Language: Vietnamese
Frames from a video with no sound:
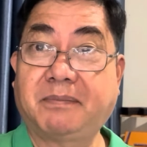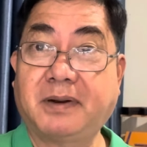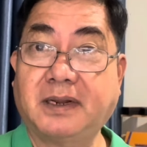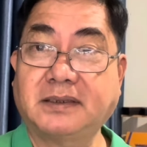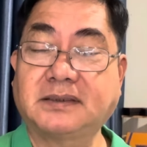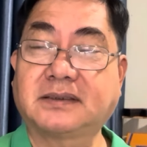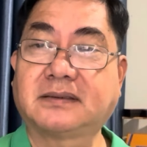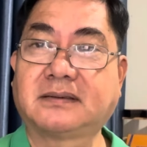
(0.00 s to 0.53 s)

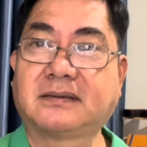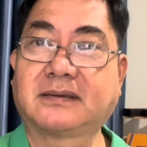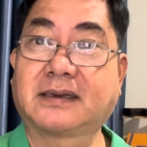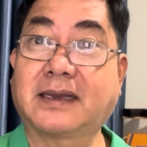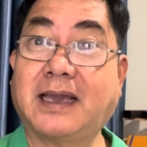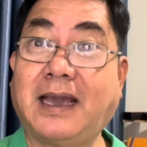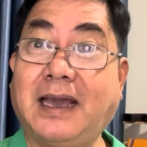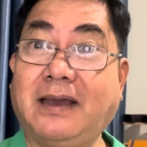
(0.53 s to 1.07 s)
Plus,
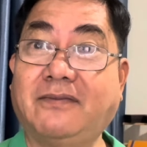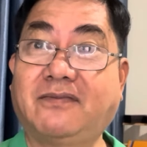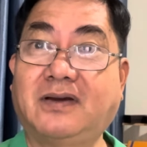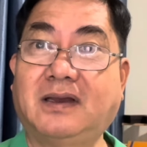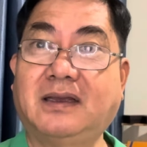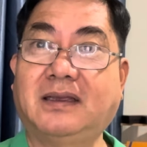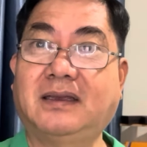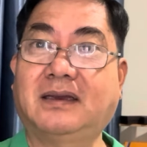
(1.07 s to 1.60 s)
khác
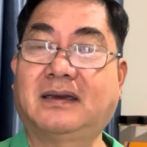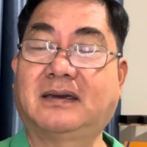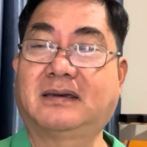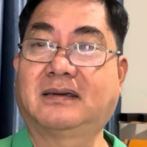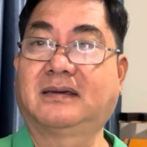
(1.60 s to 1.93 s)
với uh,